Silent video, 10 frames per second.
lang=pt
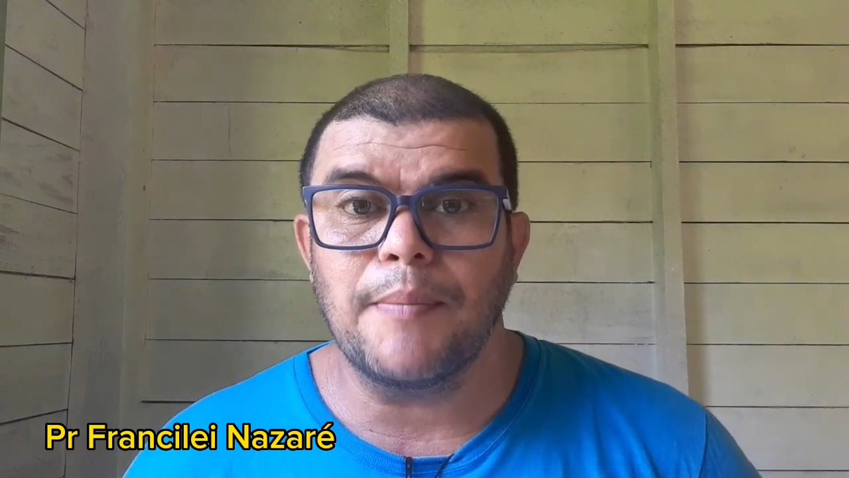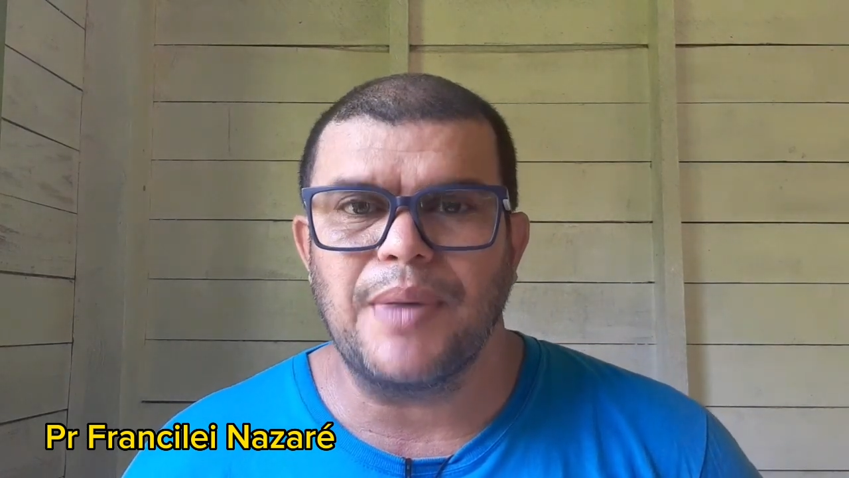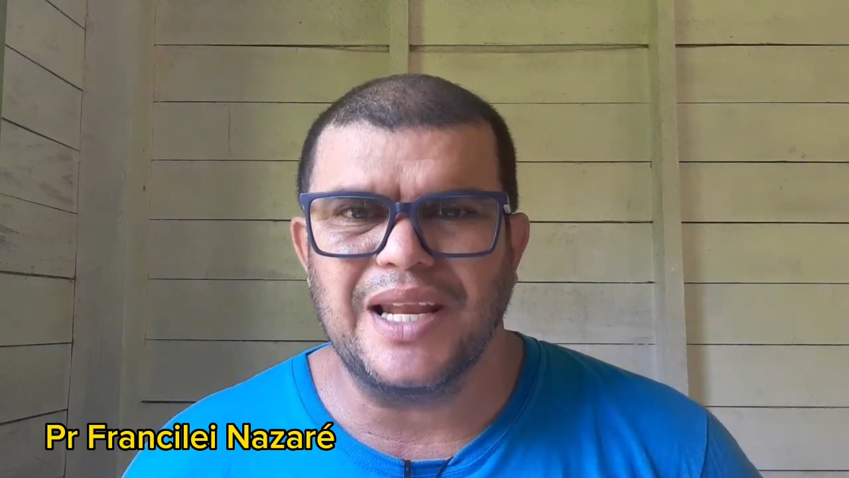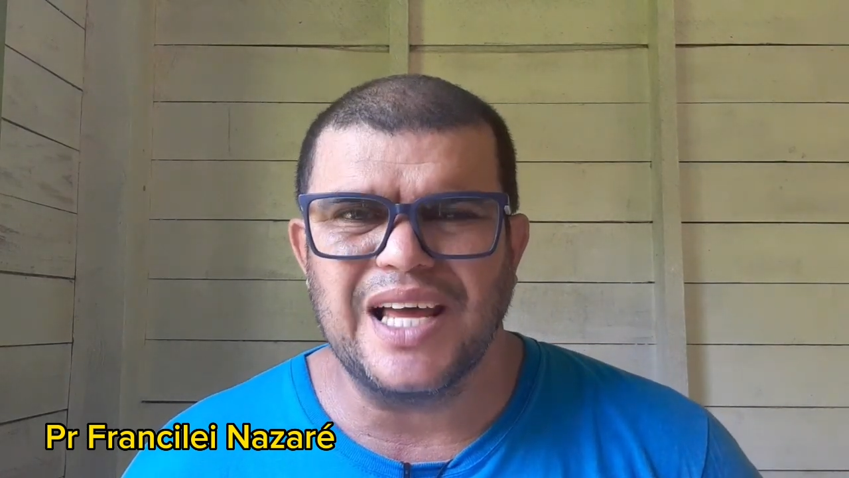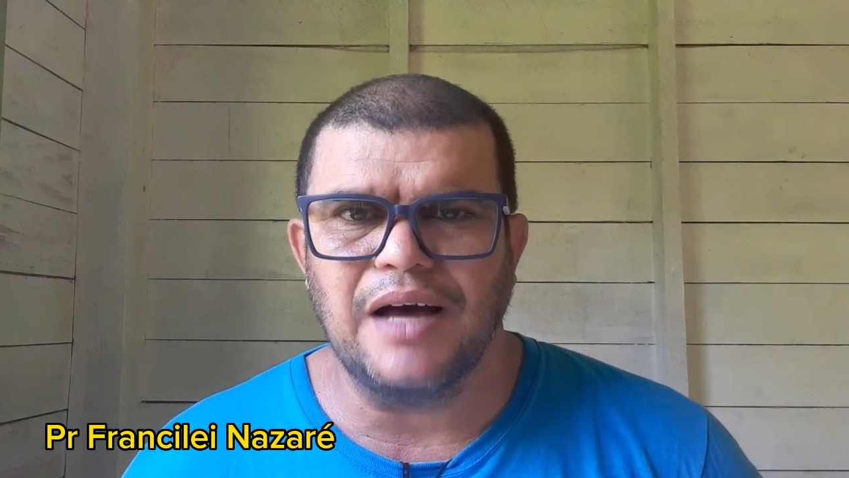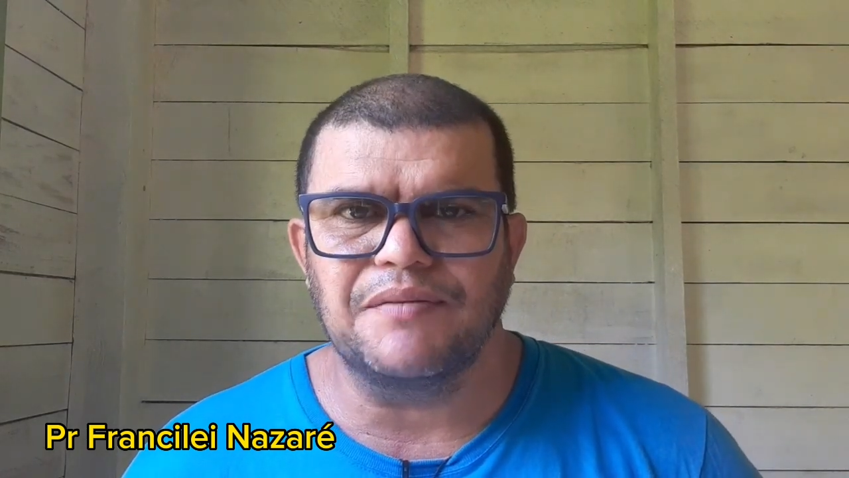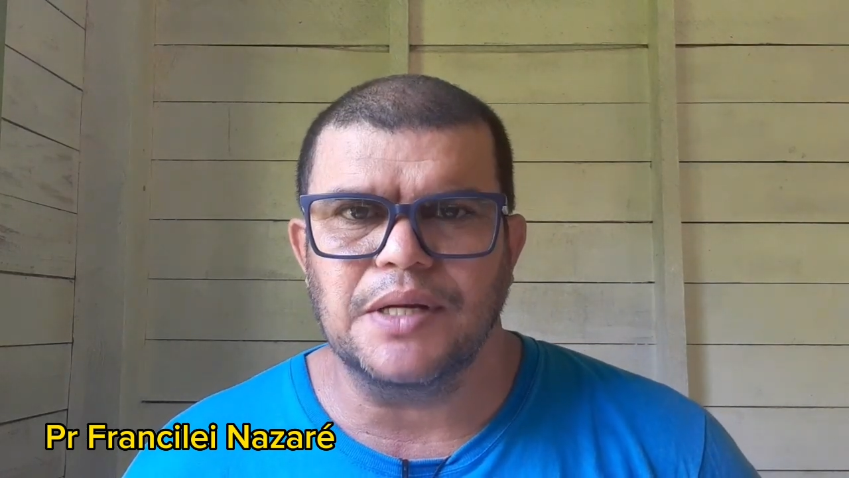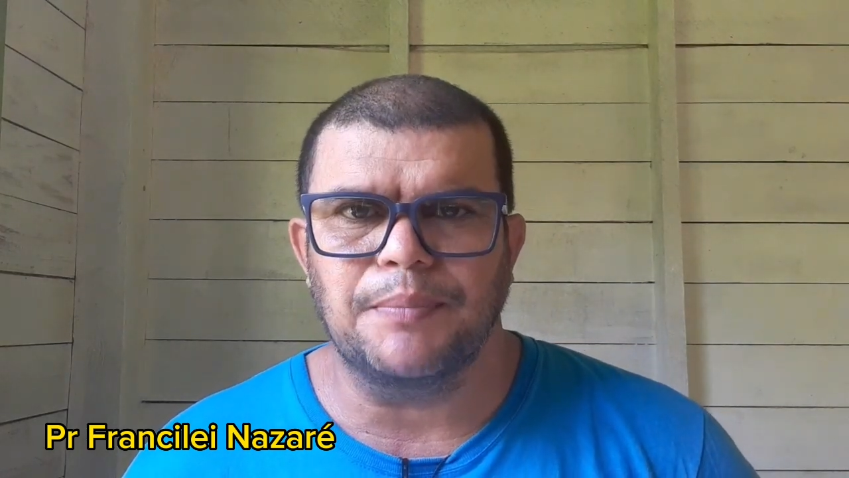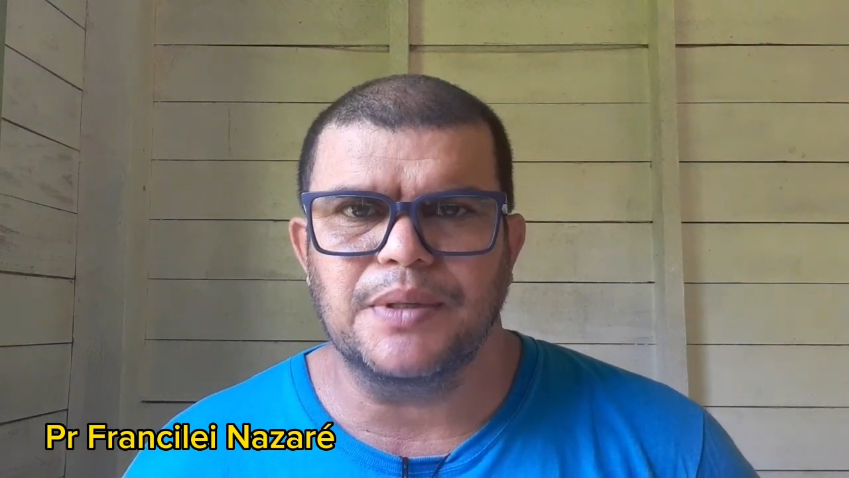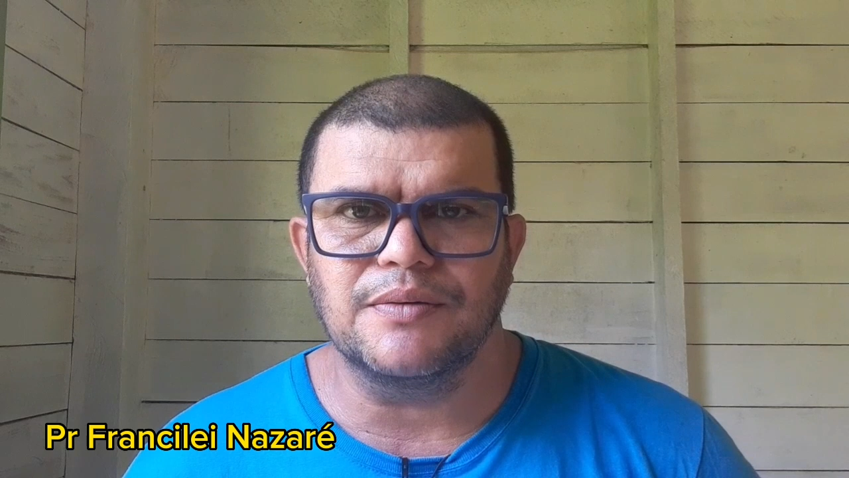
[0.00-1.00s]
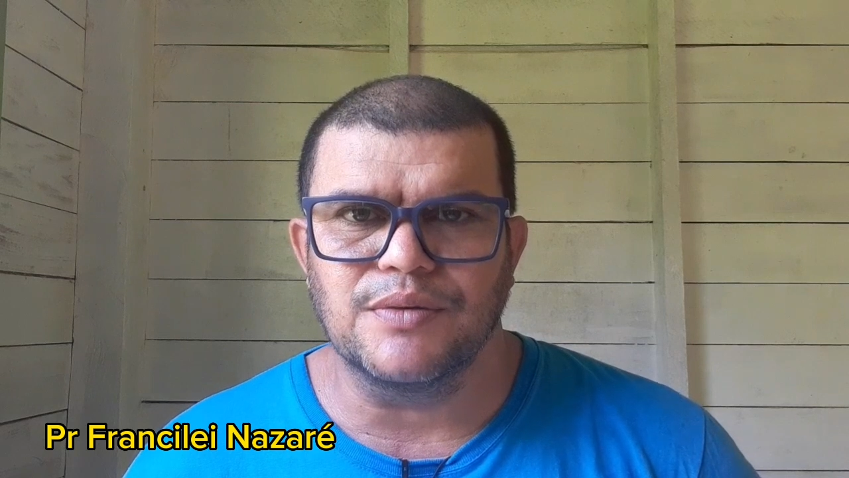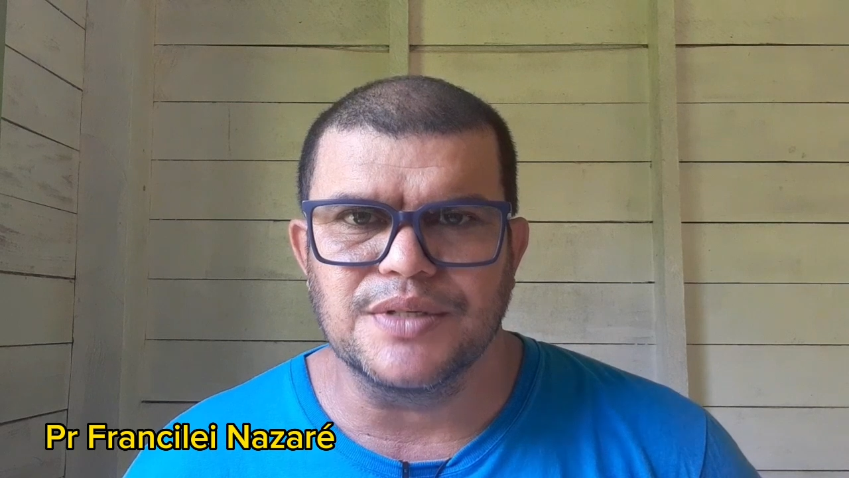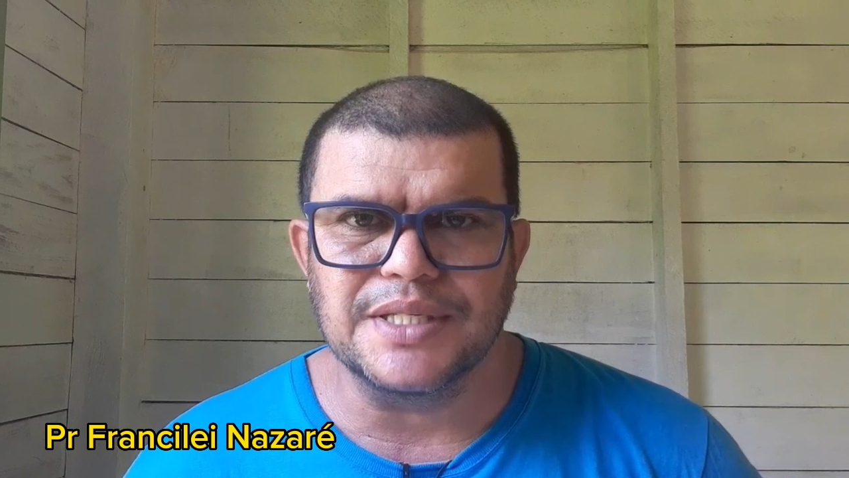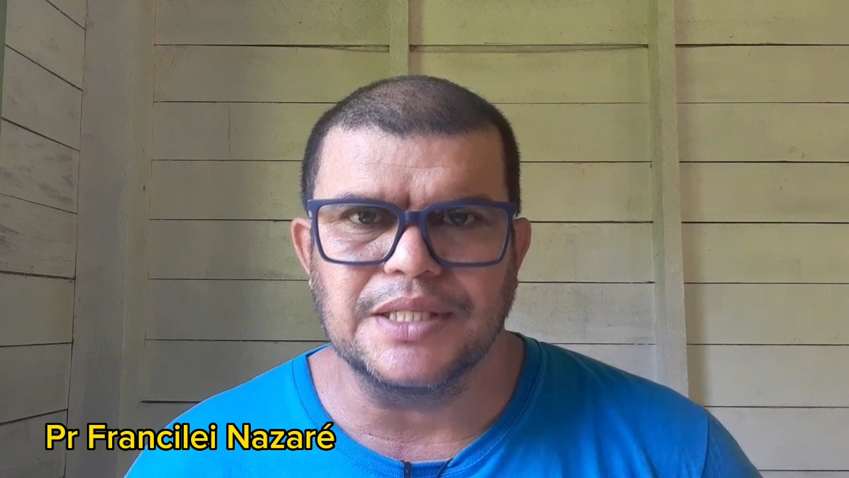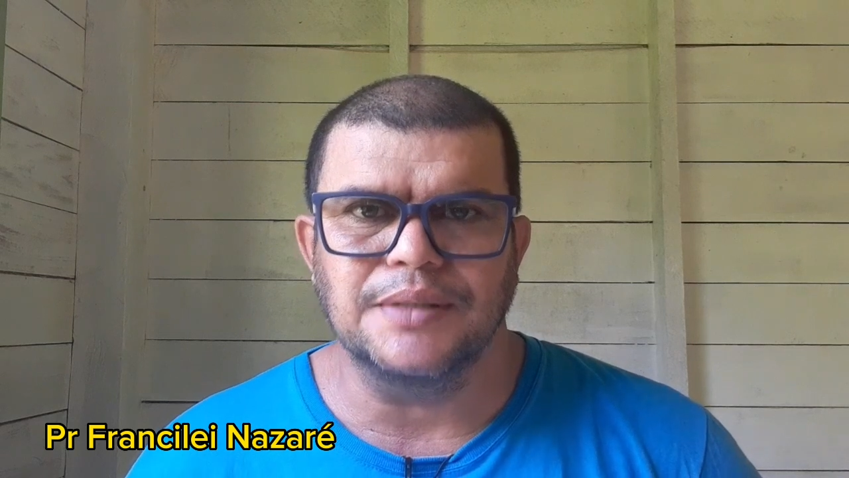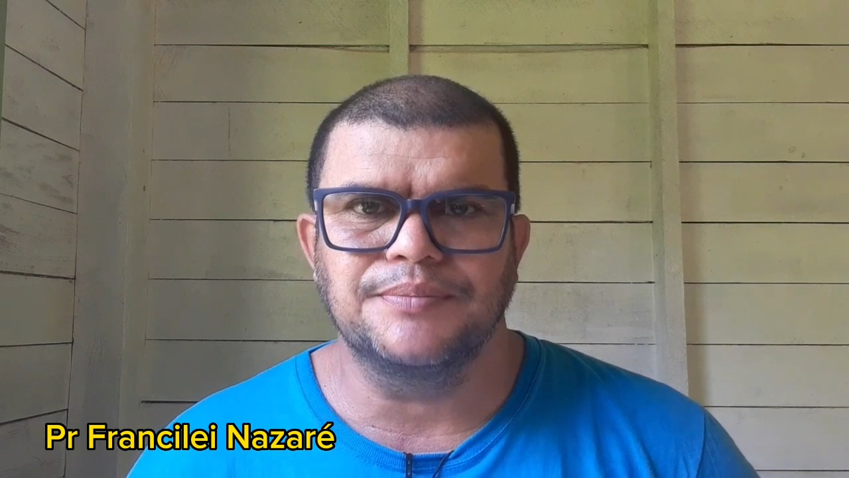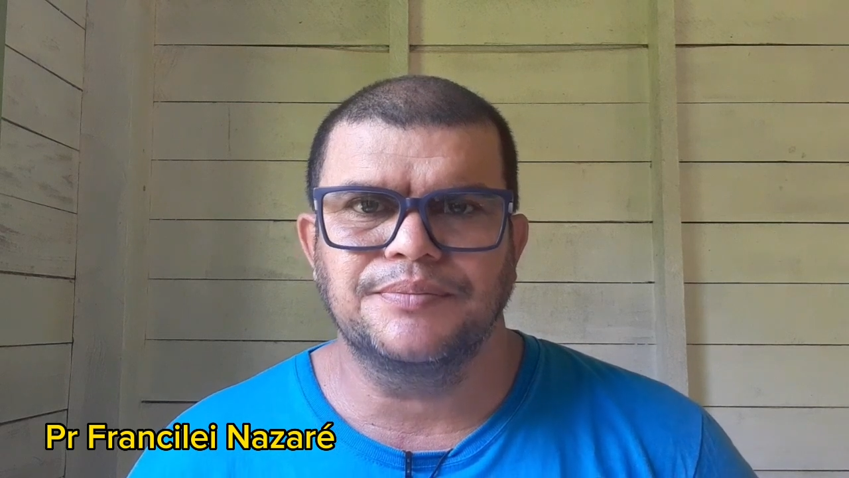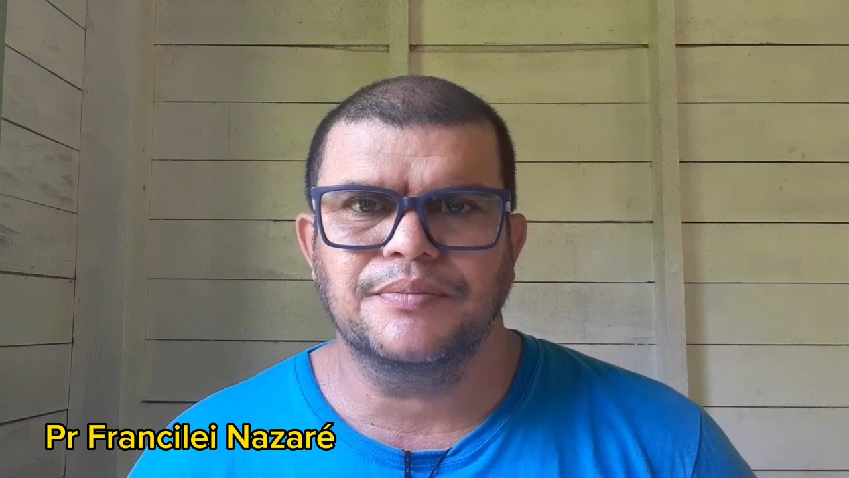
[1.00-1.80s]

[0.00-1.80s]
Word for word: palavra para você.